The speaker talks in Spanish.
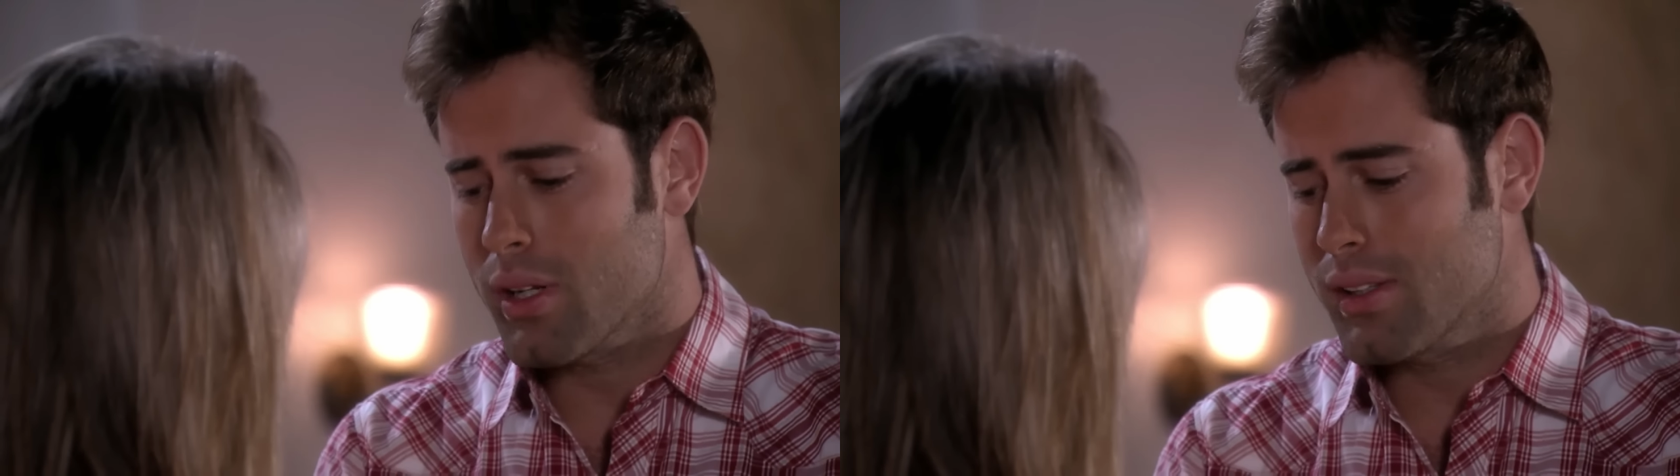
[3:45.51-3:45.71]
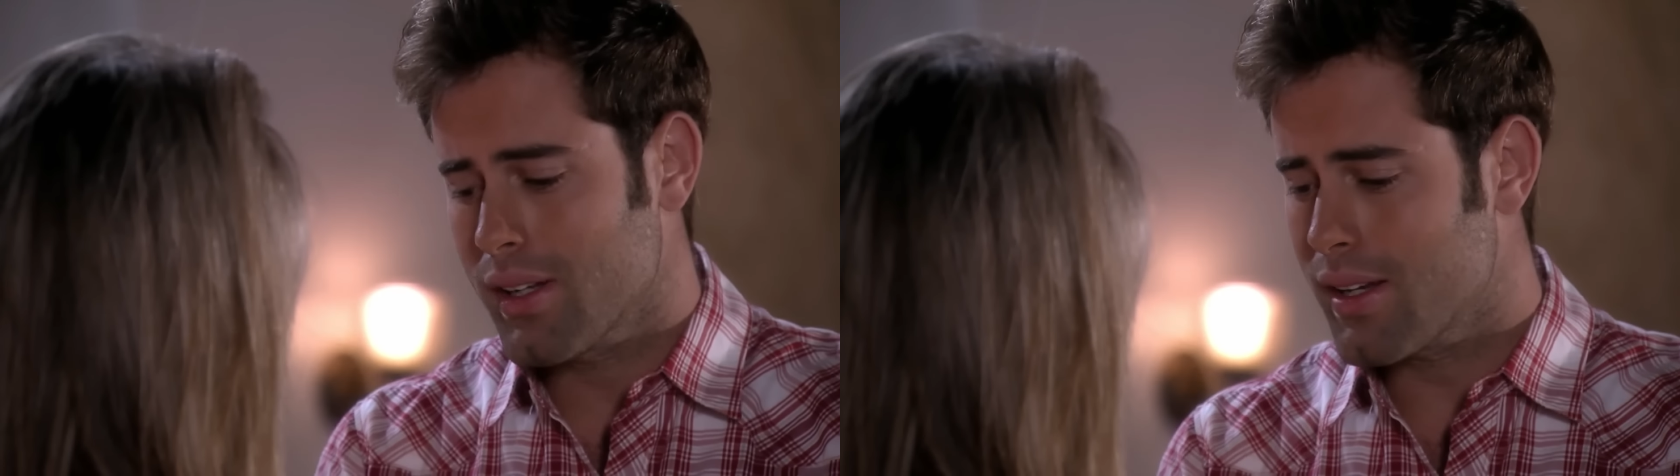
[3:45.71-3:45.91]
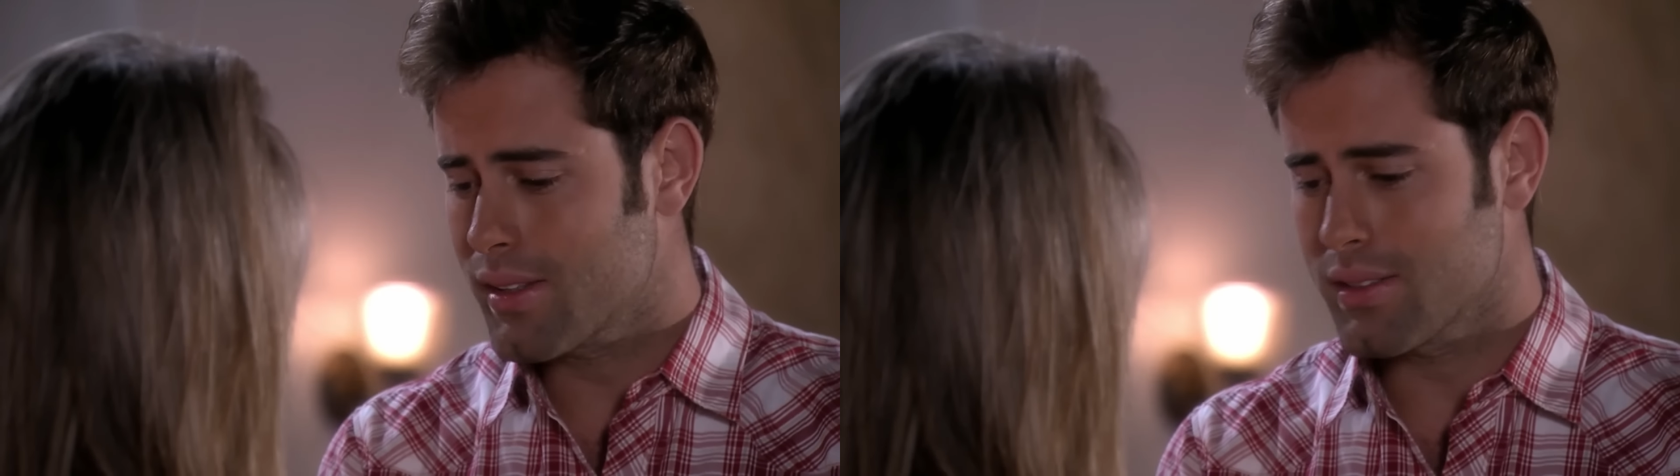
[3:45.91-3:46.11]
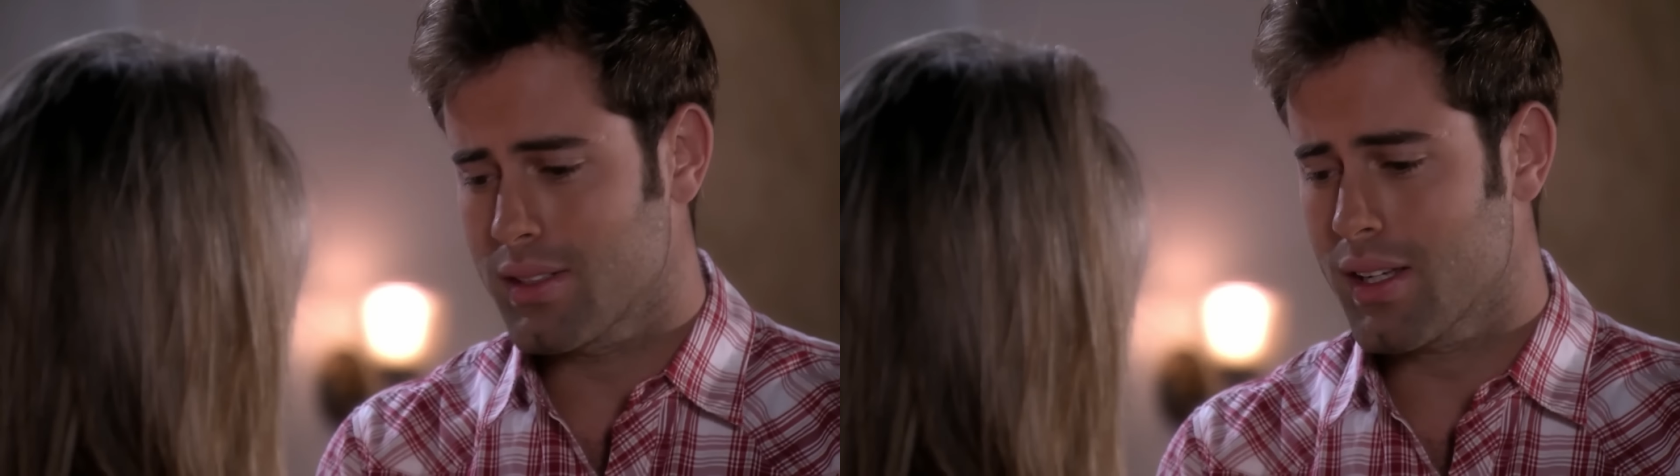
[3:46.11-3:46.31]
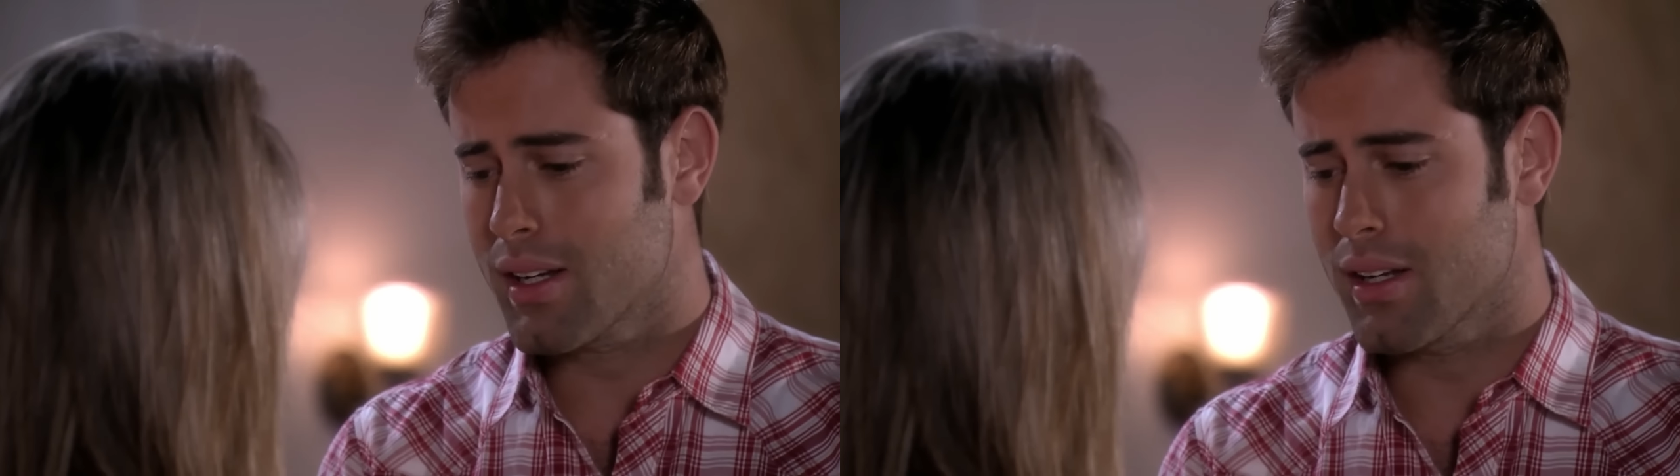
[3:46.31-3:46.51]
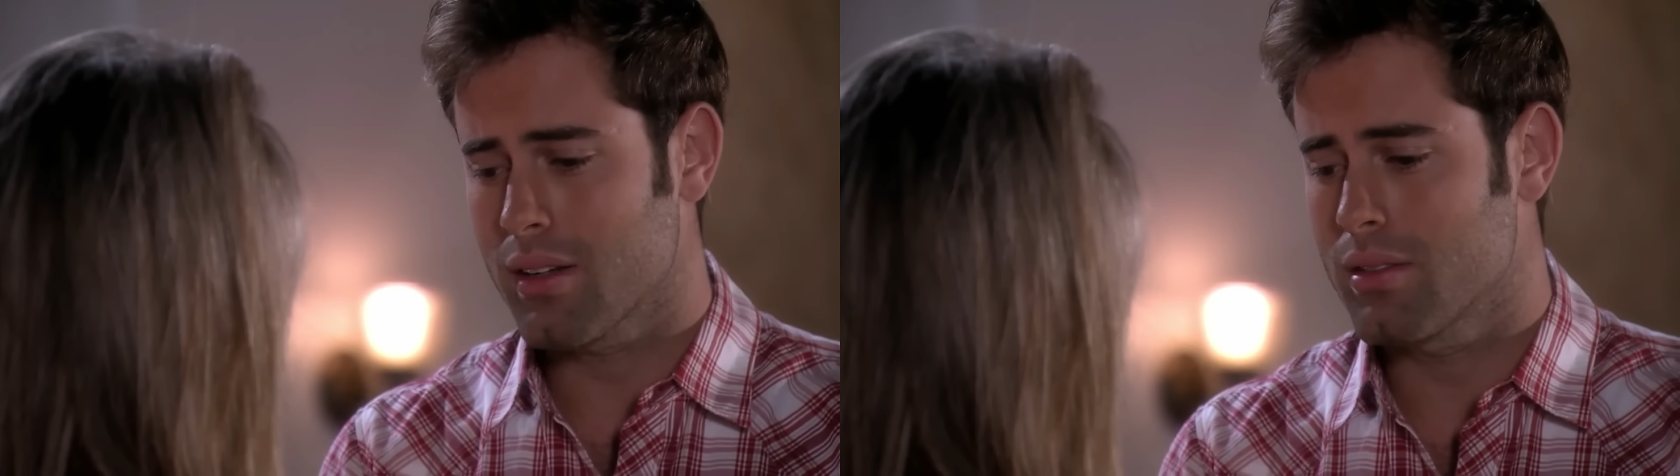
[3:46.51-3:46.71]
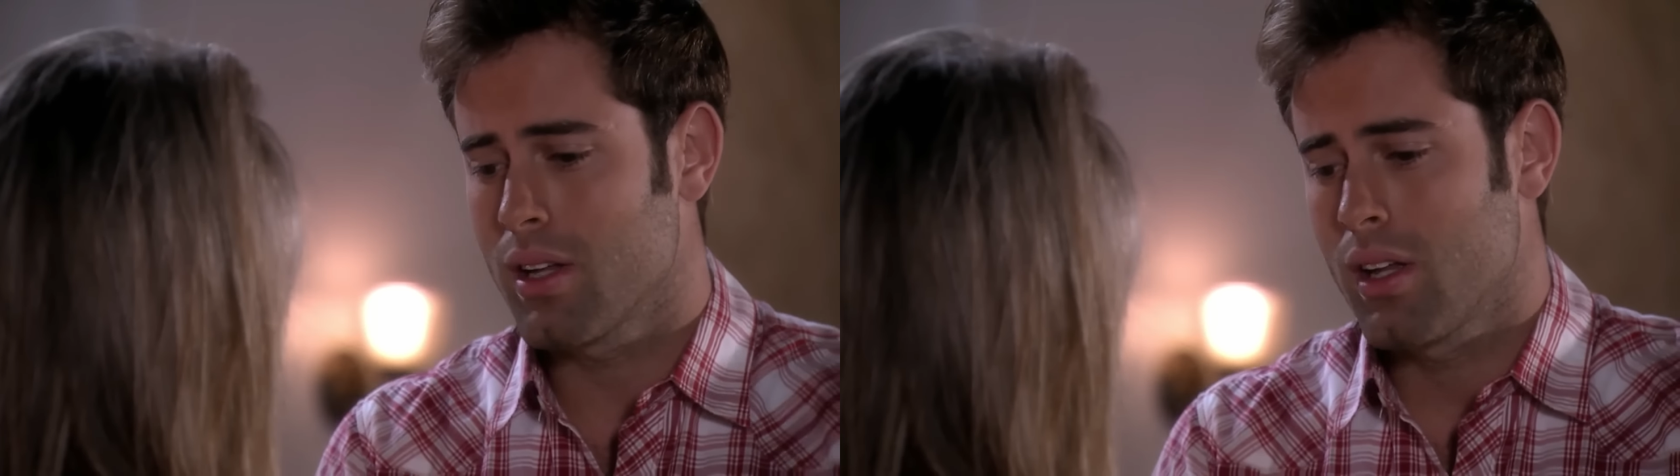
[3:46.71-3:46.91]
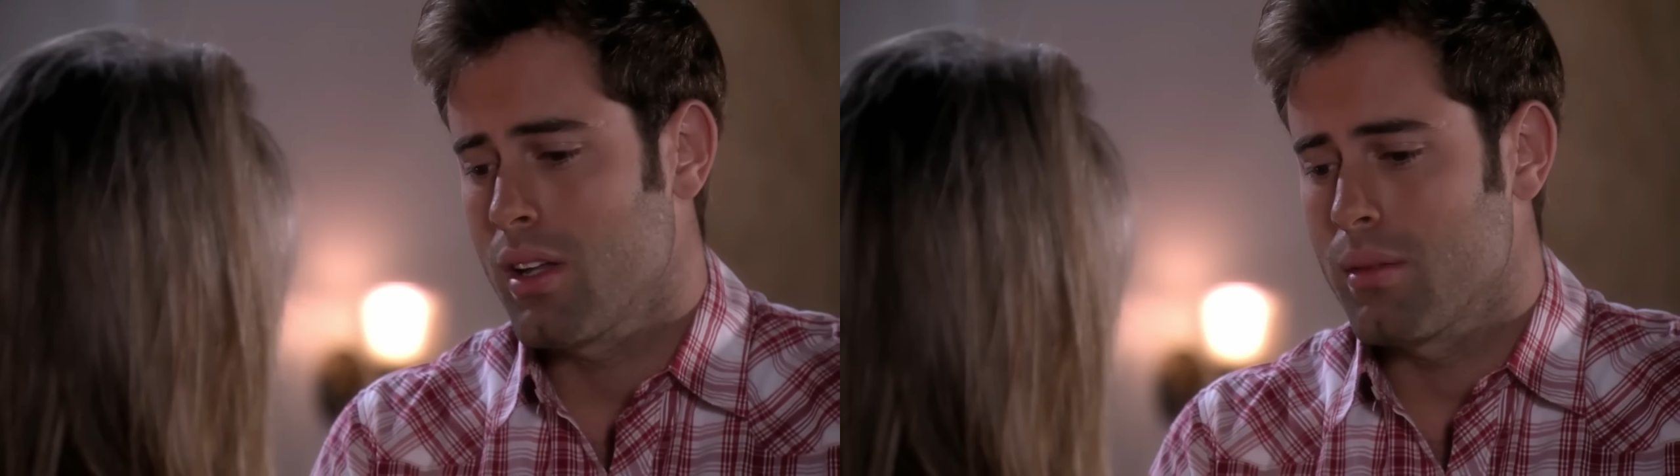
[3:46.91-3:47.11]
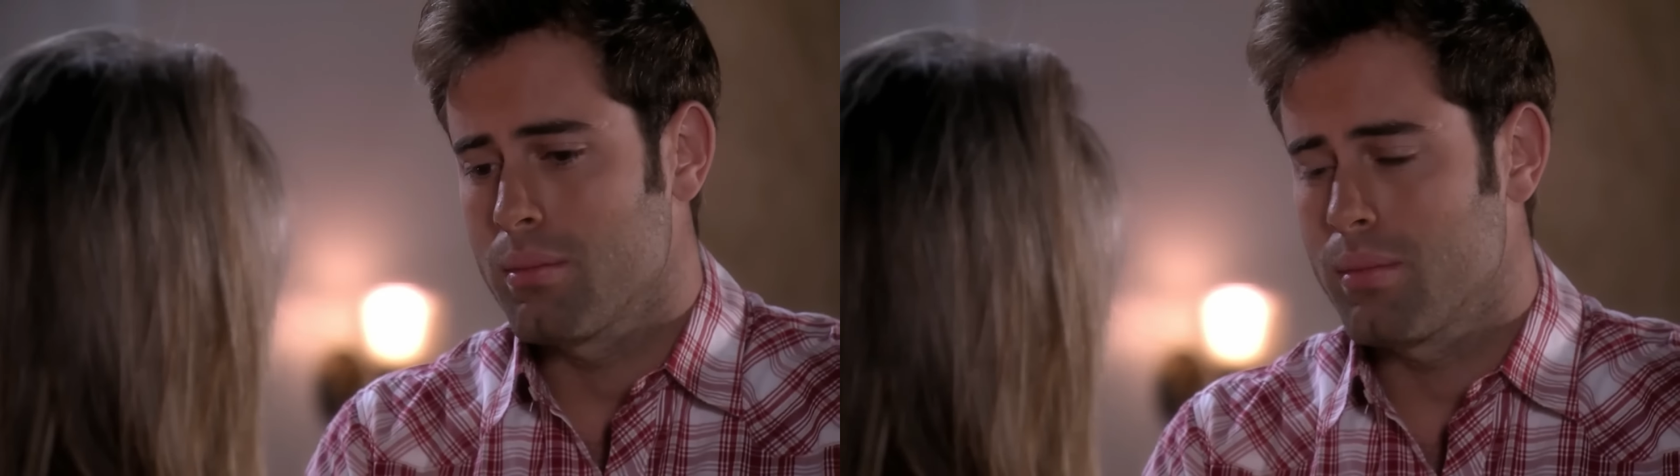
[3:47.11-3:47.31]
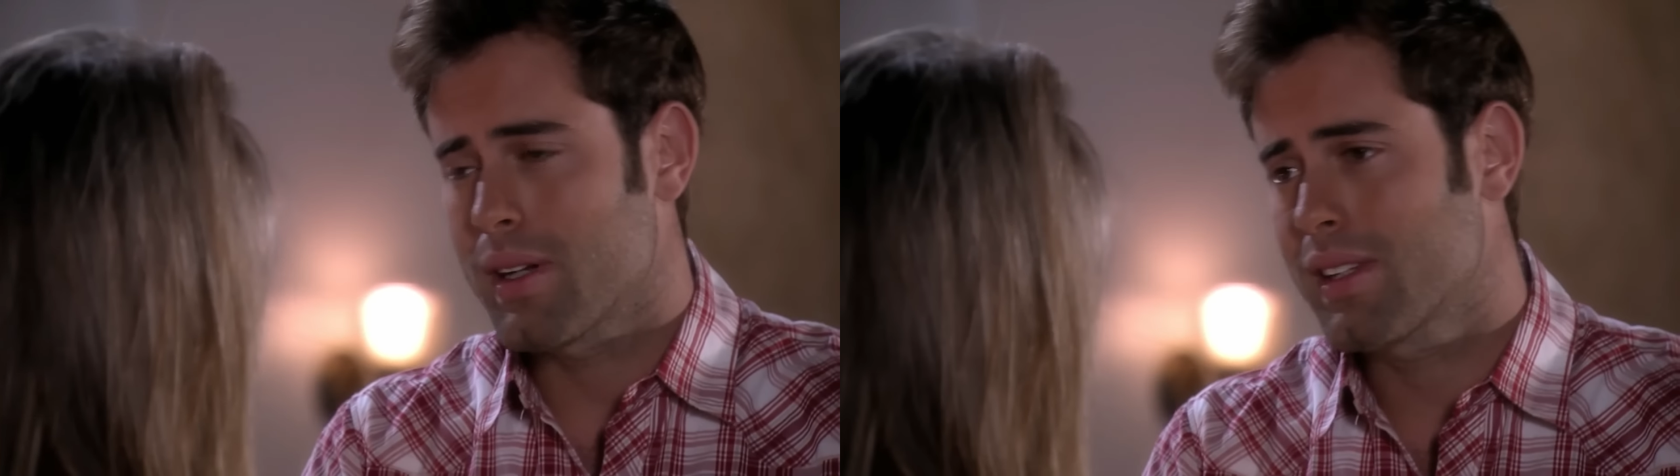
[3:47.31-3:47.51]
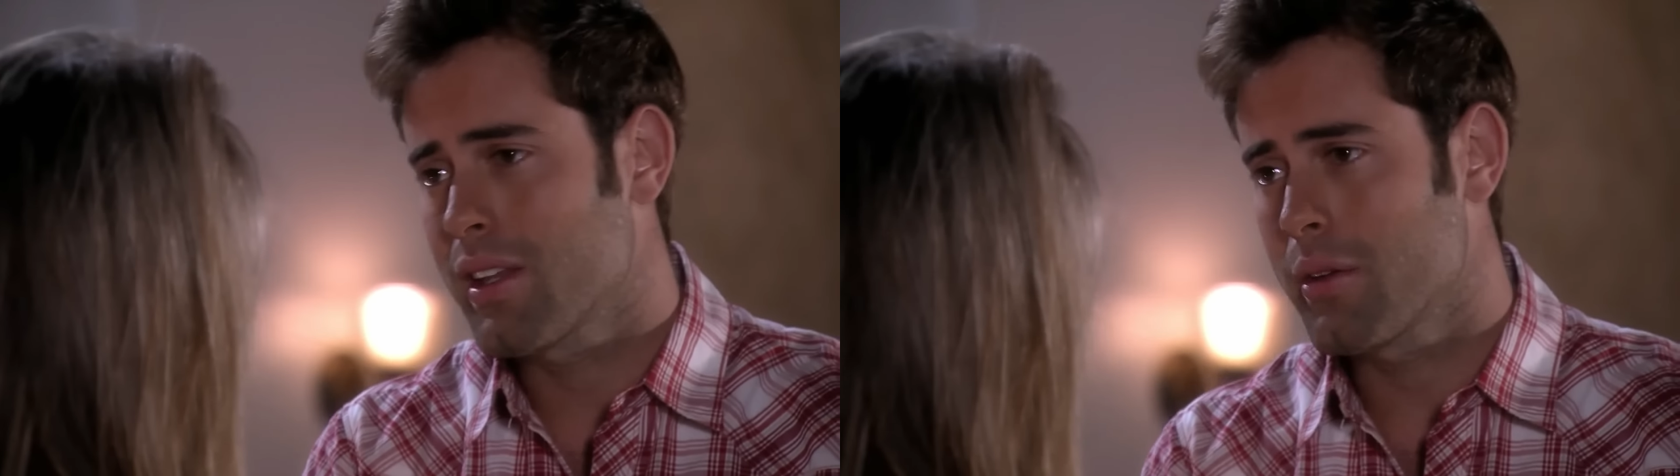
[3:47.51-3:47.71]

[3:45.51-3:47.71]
tenerte cerca, verte de